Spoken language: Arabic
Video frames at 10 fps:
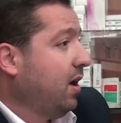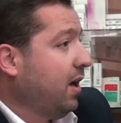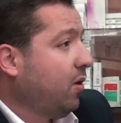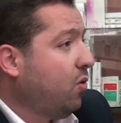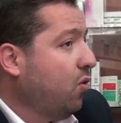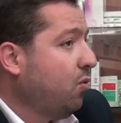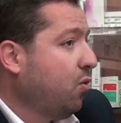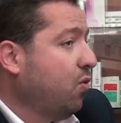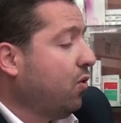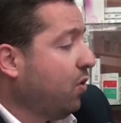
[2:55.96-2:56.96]
هذا كله
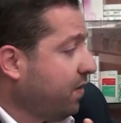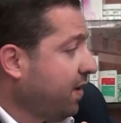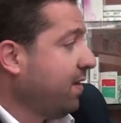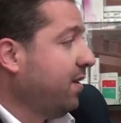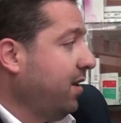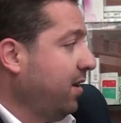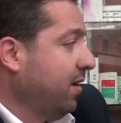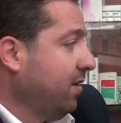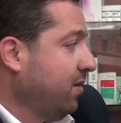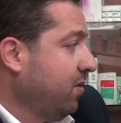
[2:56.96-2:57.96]
بيكون كوست على
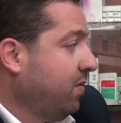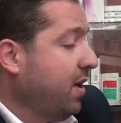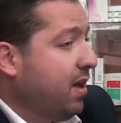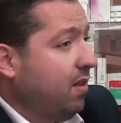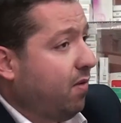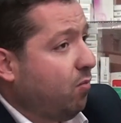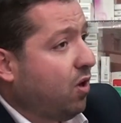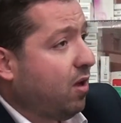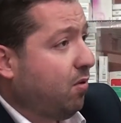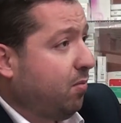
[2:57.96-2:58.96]
الصيدليه فاكيد في
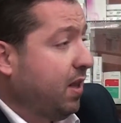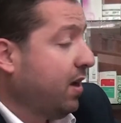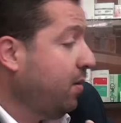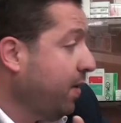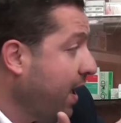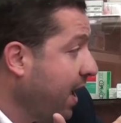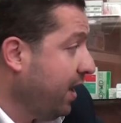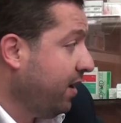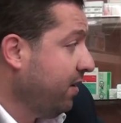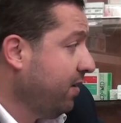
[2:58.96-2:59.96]
المقابل بدك ربح
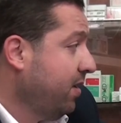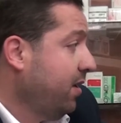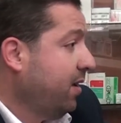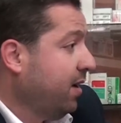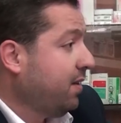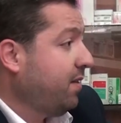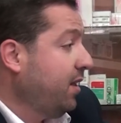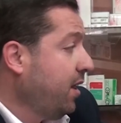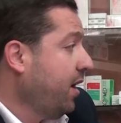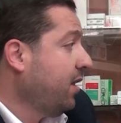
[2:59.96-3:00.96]
اعلى اساس
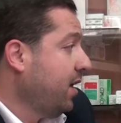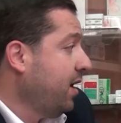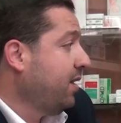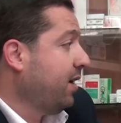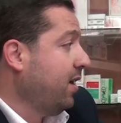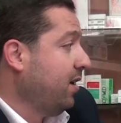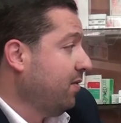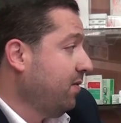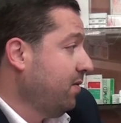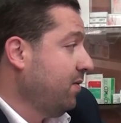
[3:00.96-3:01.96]
يقدر يغطي هاي
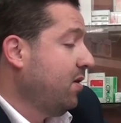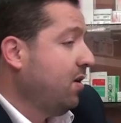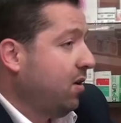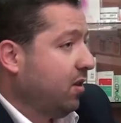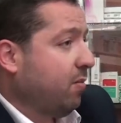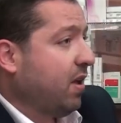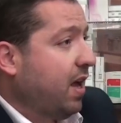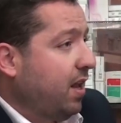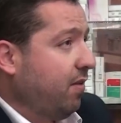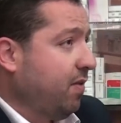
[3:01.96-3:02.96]
التكاليف طبعا
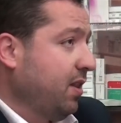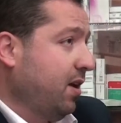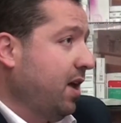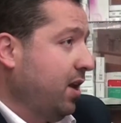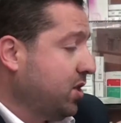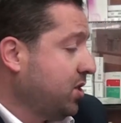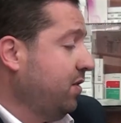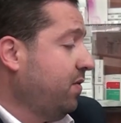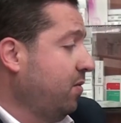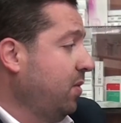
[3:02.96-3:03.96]
هاي الفتره هاي
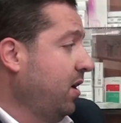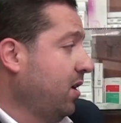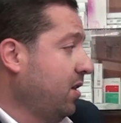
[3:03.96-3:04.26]
في